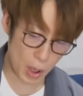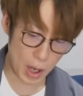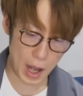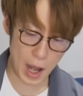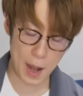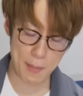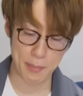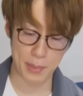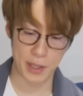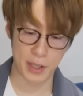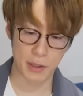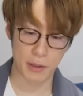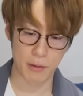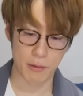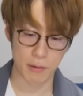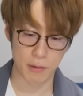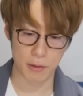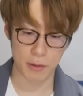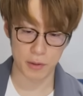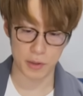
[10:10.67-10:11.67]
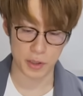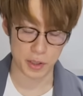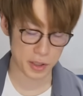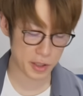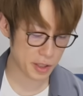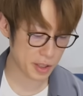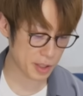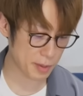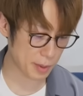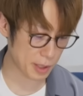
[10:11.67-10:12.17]
うわー、びっくりし、
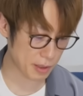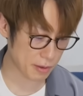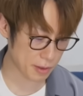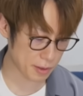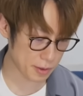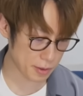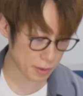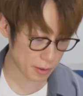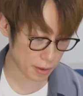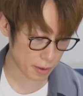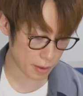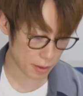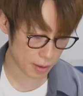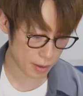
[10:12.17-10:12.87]
いちいちびっくりすんだよ。